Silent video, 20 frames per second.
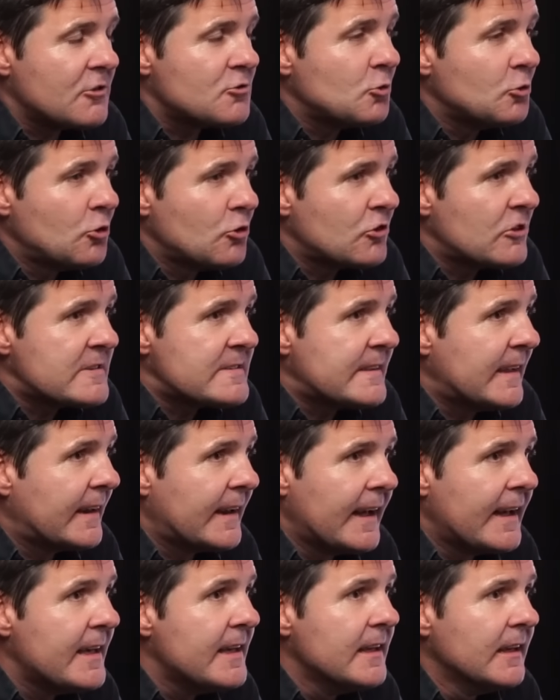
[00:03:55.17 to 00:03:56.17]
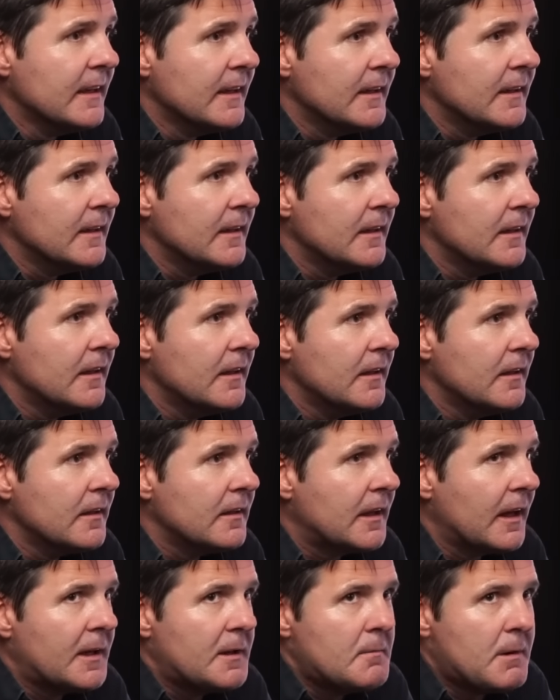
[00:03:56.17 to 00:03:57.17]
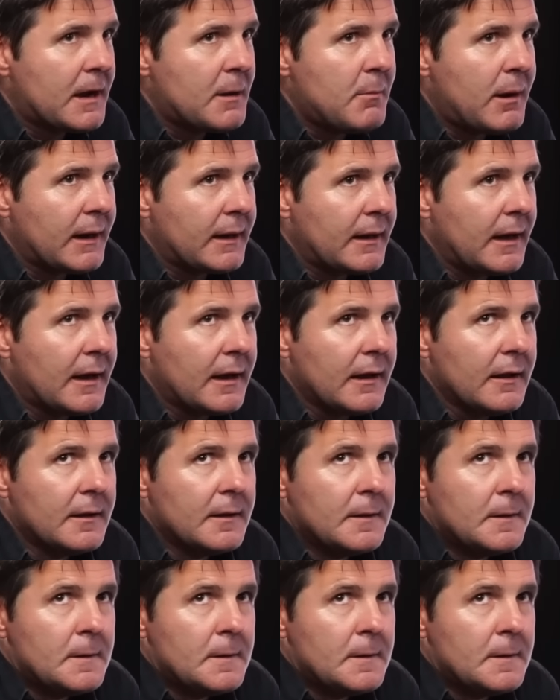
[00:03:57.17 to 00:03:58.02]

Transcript: asuntos que están ahí y que iban a marcar